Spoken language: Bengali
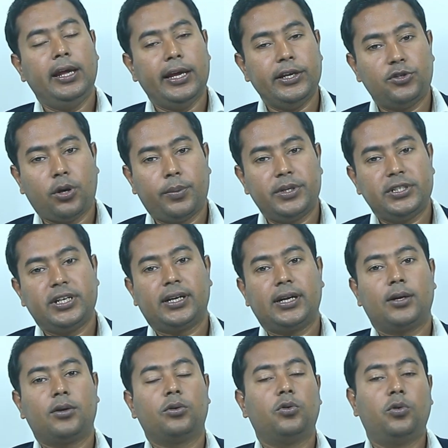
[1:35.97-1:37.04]
এই জবের জায়গা
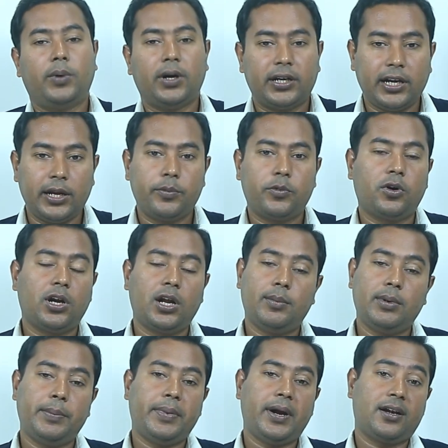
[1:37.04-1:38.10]
কোনো ওভারটাইম করা
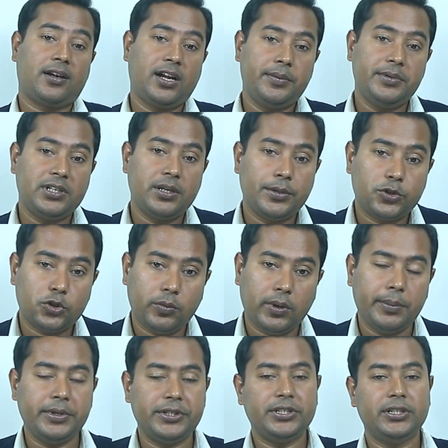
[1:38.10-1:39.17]
বা পার্ট টাইম হিসেবে
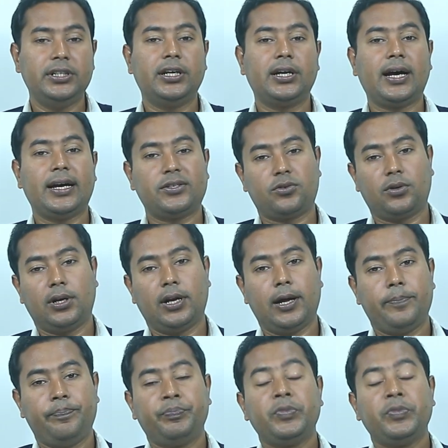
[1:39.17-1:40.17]
সময় বেশি নিয়ে কাজ করা